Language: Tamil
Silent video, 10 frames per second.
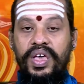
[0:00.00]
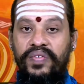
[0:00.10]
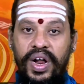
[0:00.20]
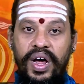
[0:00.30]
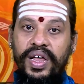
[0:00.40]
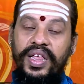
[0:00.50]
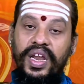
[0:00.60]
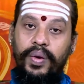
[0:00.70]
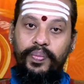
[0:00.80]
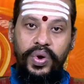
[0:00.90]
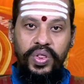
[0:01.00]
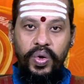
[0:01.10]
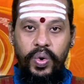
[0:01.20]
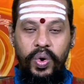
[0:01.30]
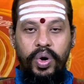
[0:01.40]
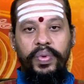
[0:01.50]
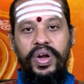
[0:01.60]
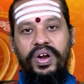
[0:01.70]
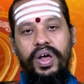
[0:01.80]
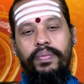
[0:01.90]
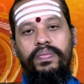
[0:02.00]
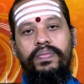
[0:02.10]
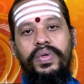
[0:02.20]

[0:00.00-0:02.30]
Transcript: இவரால் இதை நாம் புரிந்து கொண்டோம் என்று நாம்